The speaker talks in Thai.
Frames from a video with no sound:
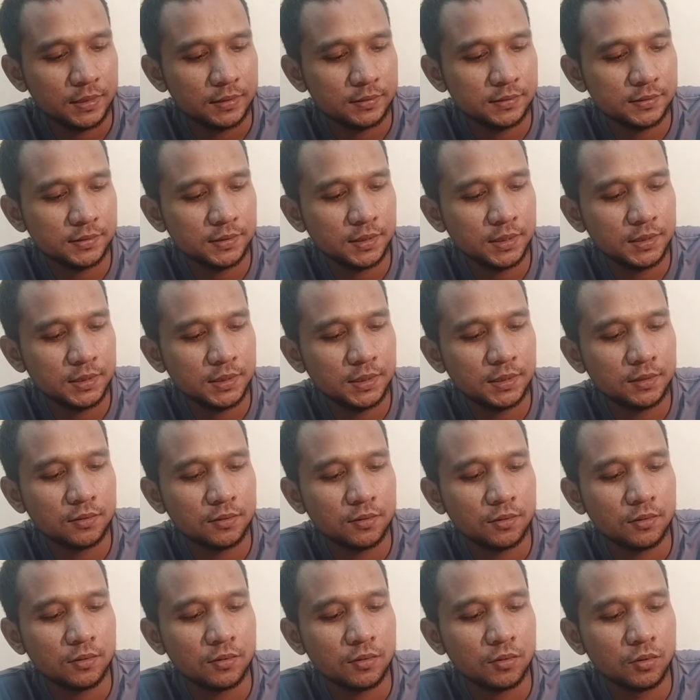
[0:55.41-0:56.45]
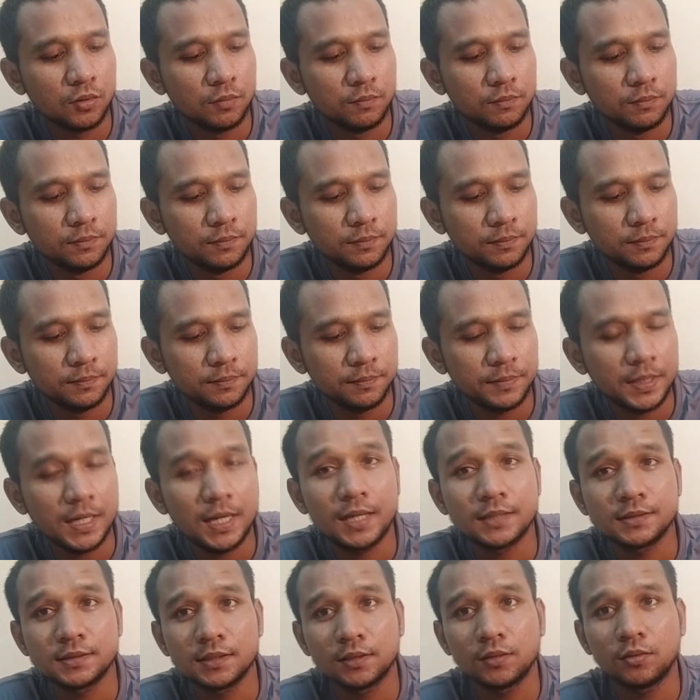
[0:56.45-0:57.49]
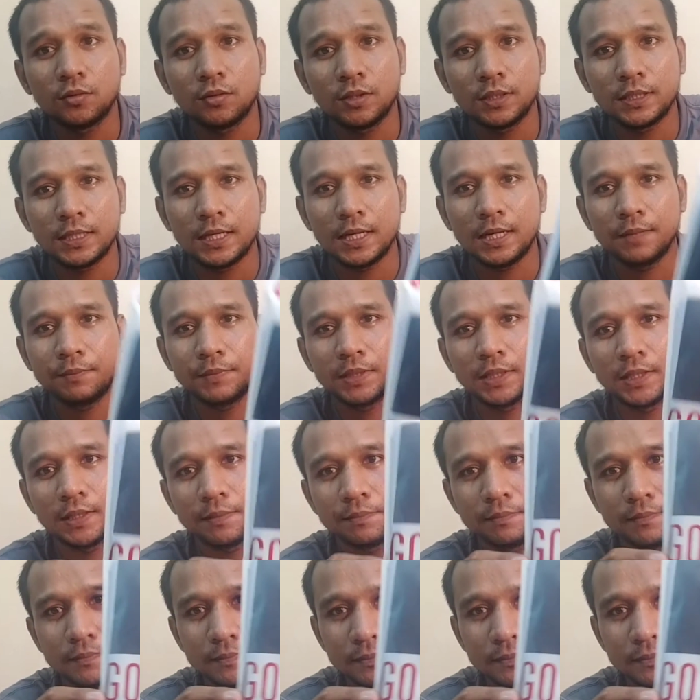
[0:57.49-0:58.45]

เสื้อยืดคอกลม ผ้าสะท้อนน้ำนะครับ